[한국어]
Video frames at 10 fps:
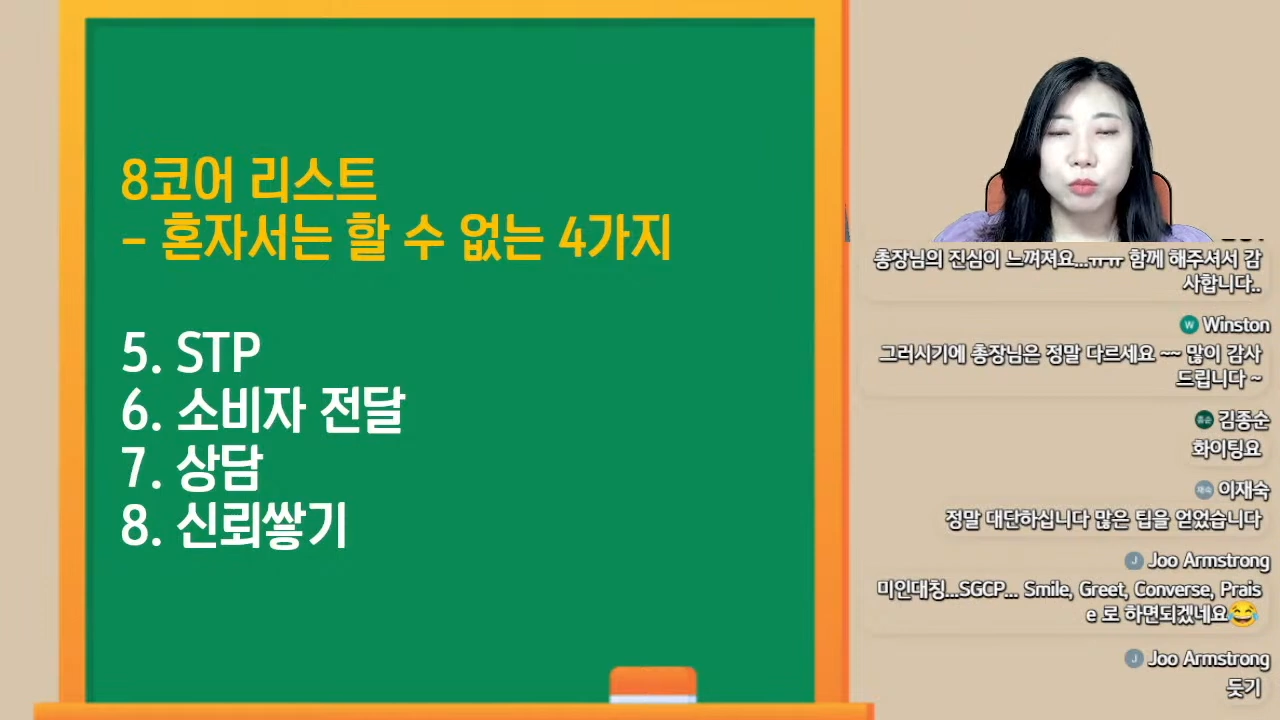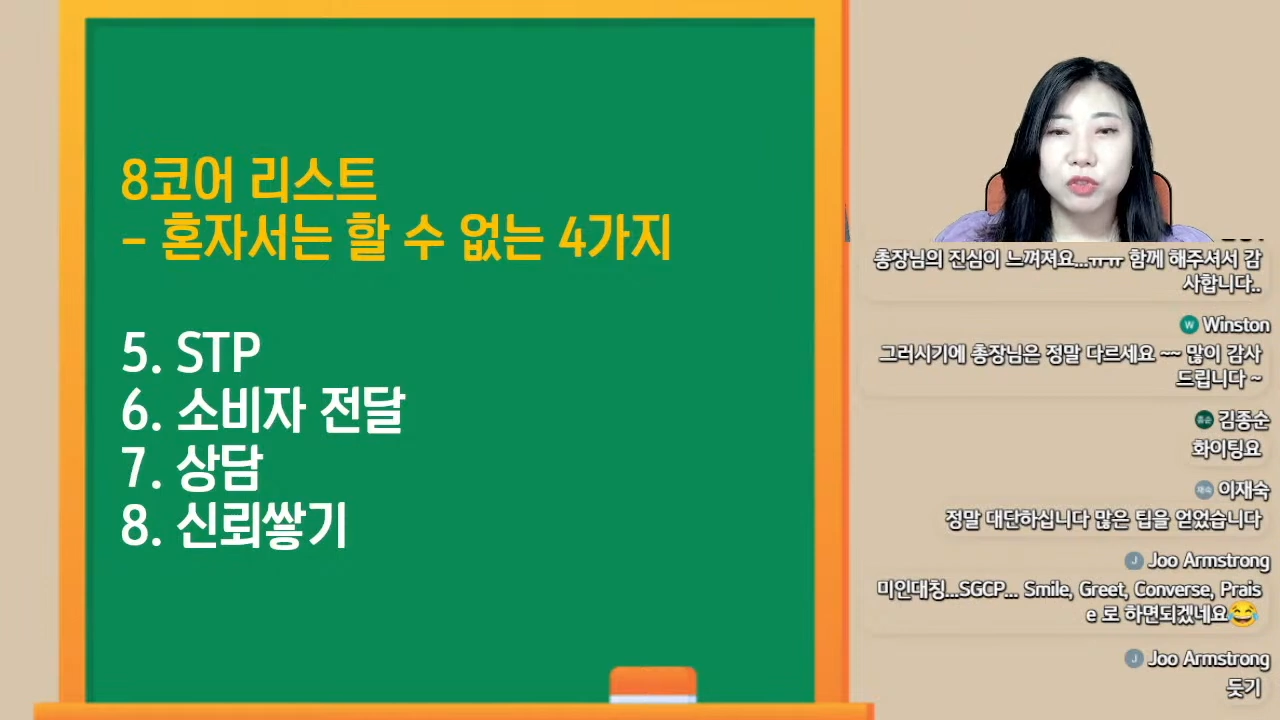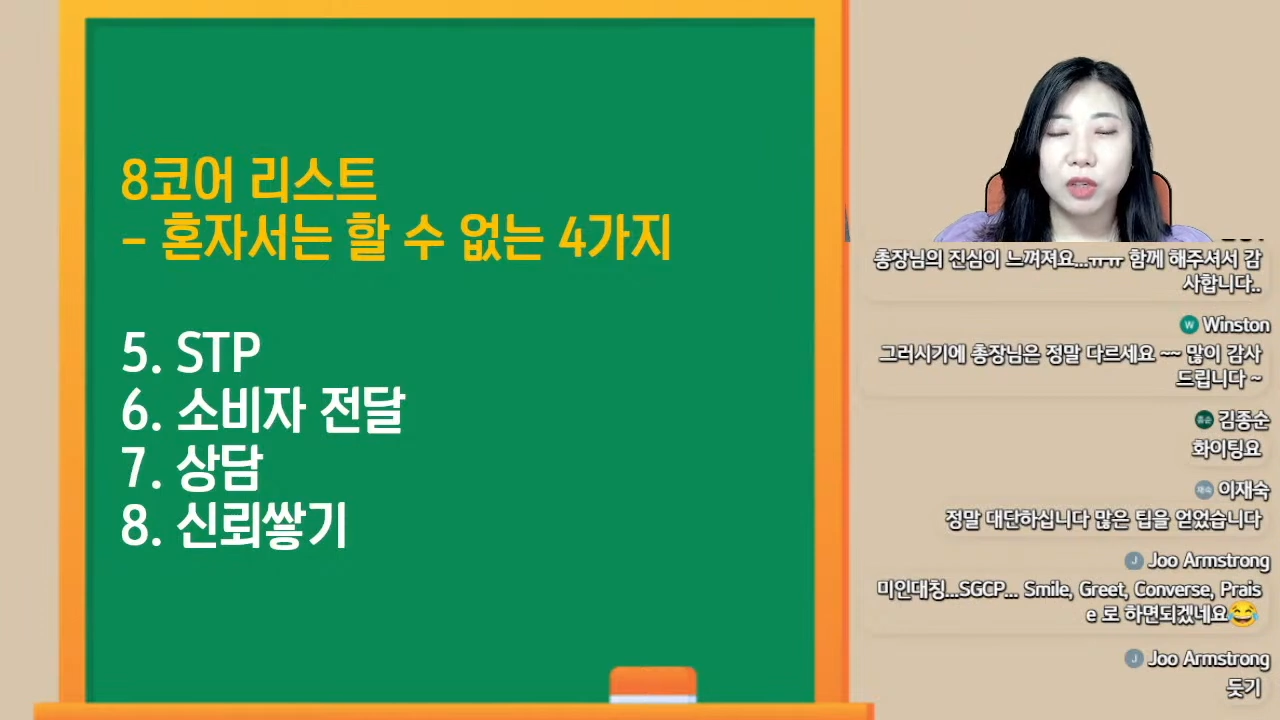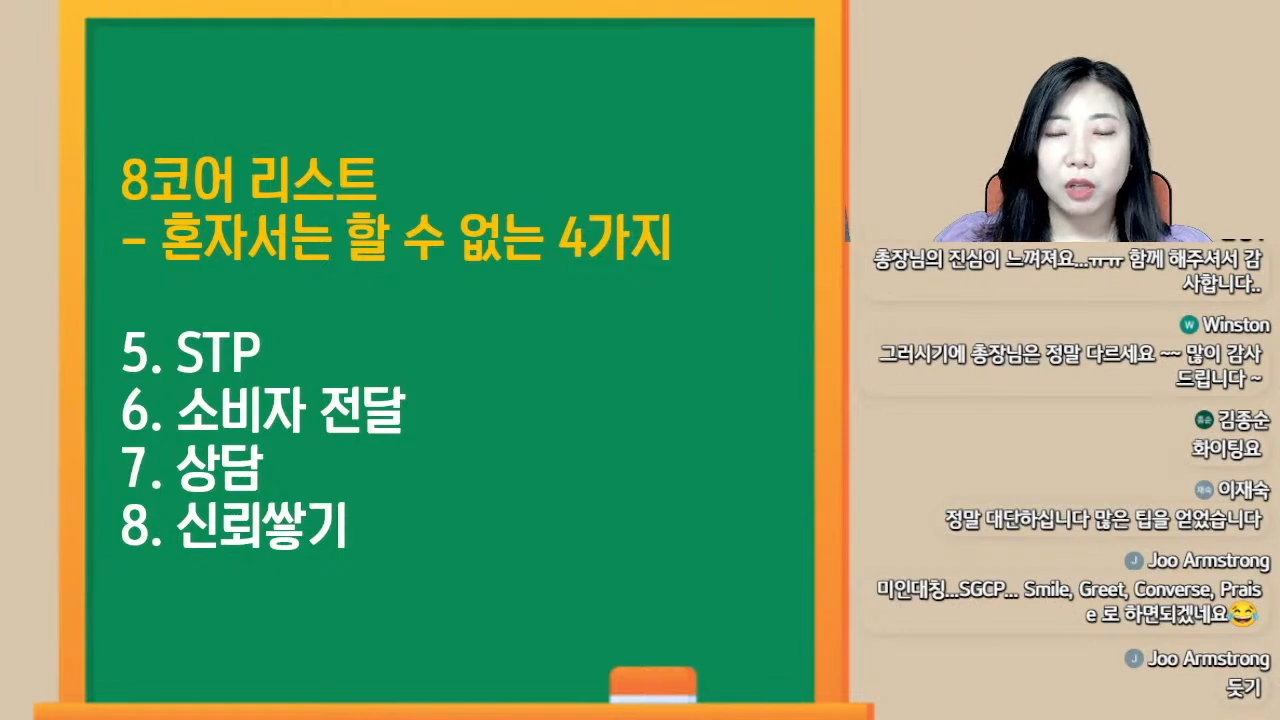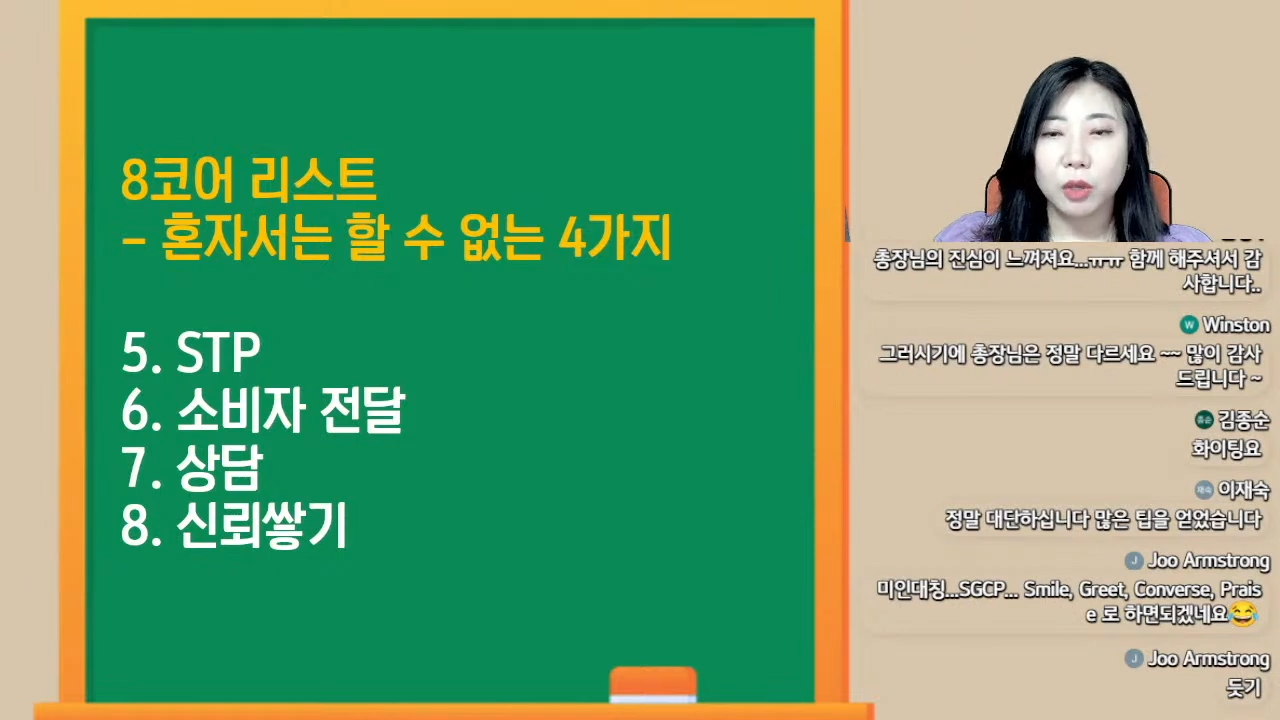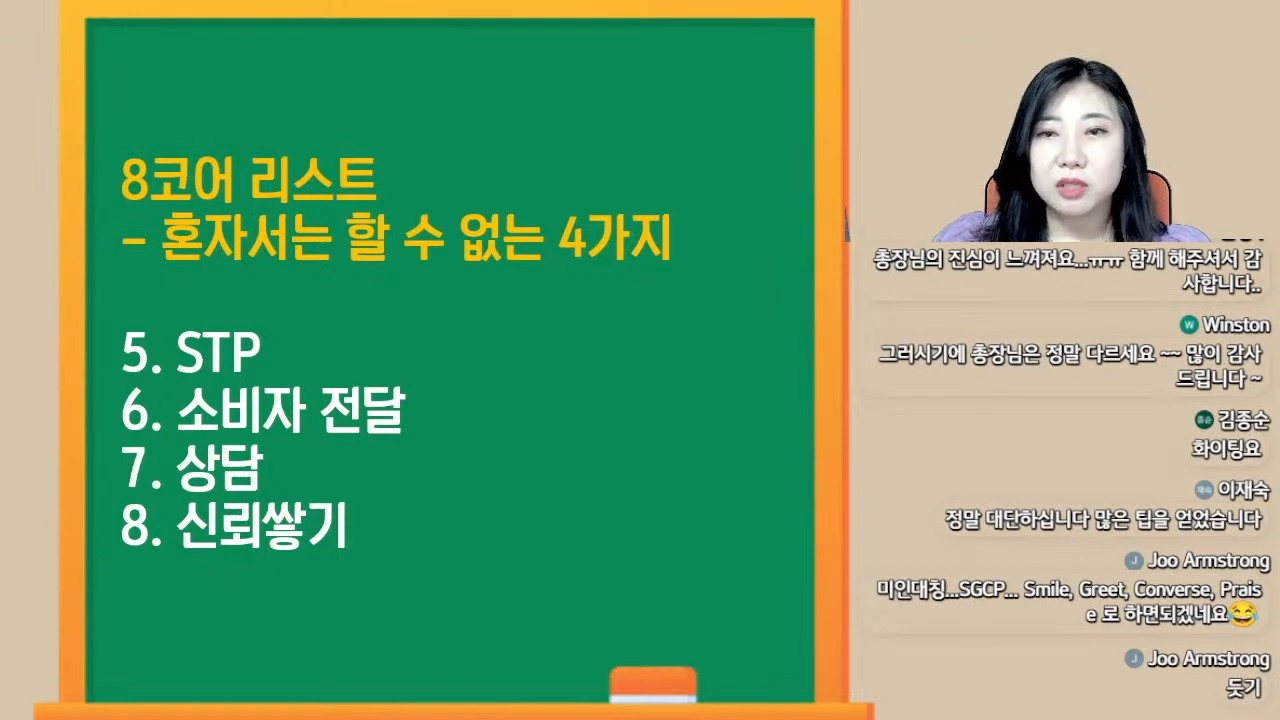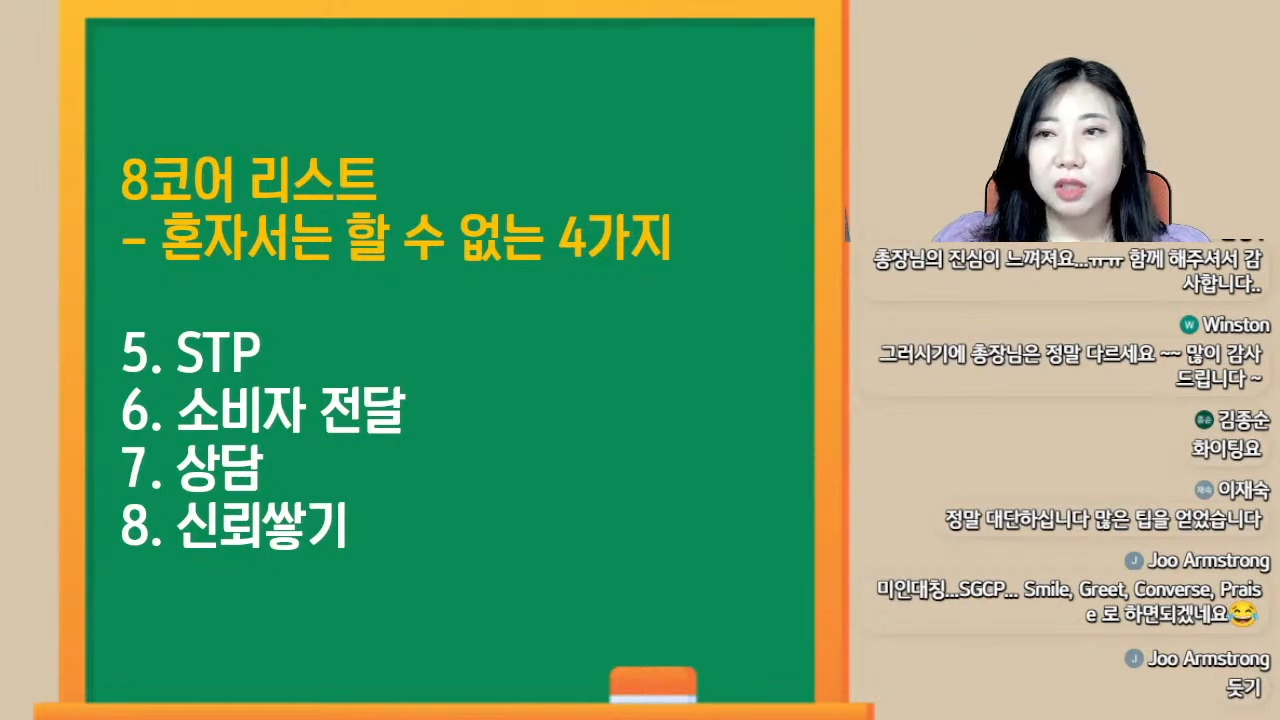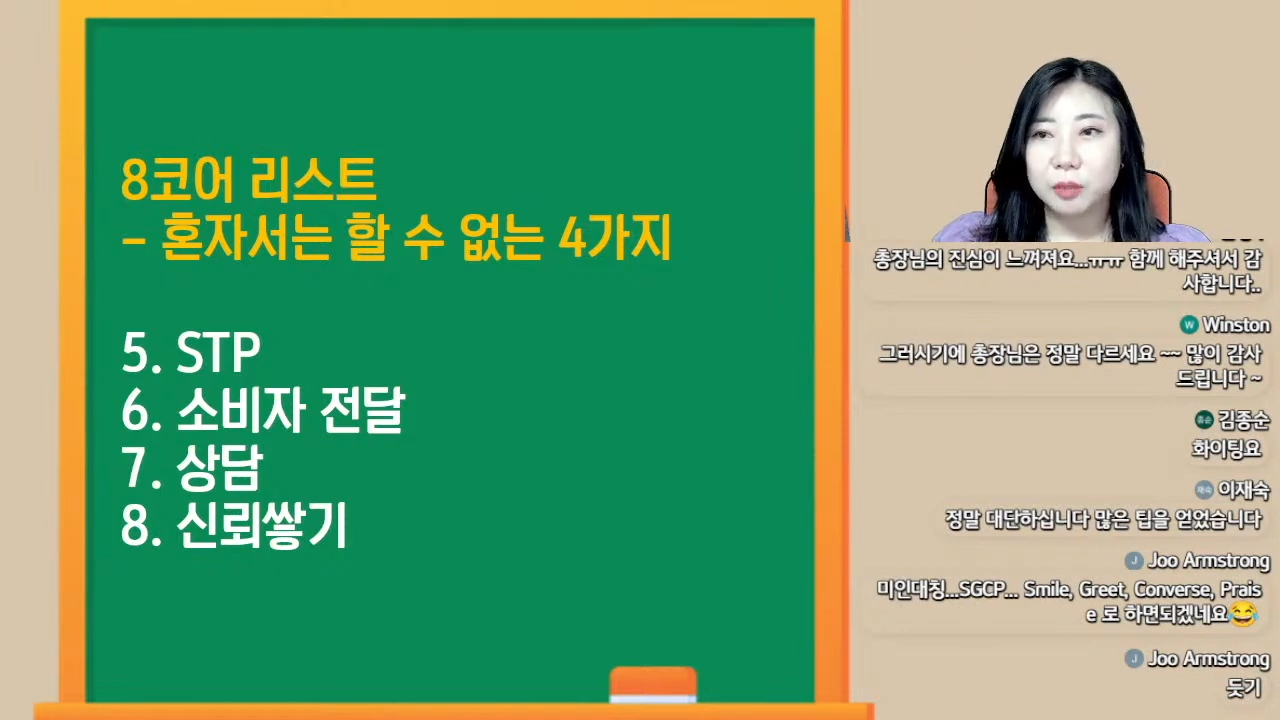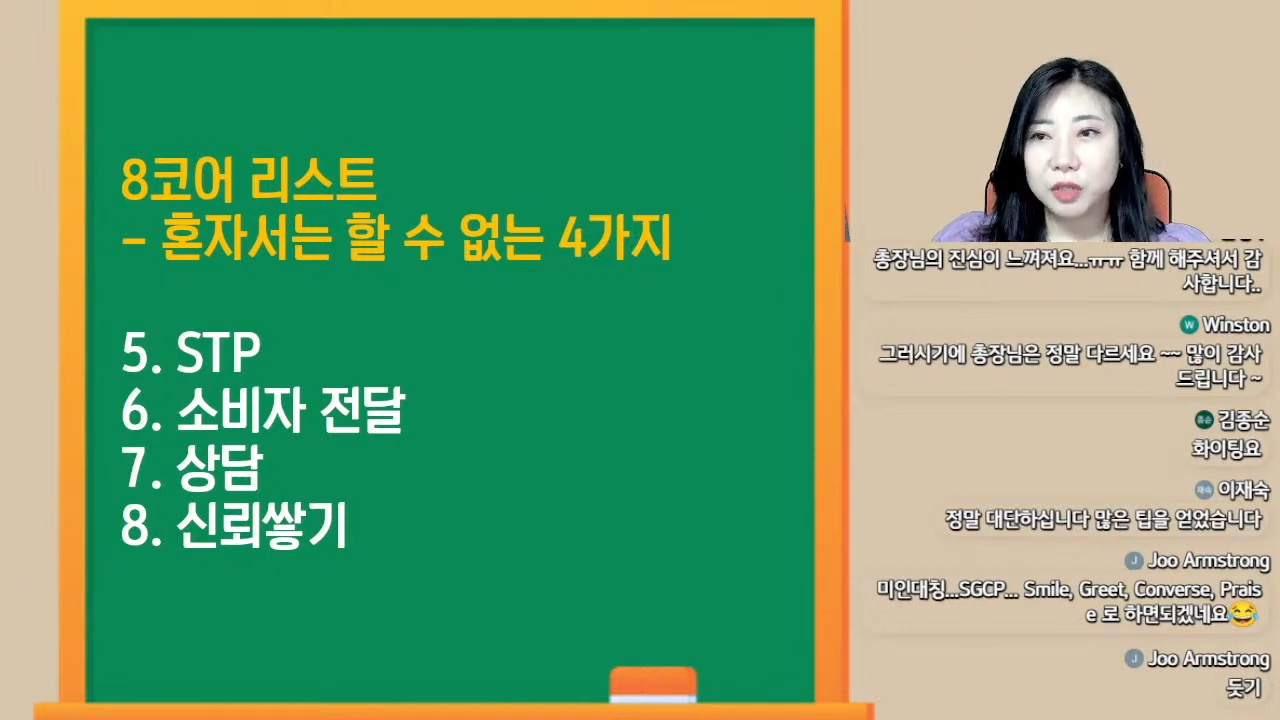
분들에게 굉장히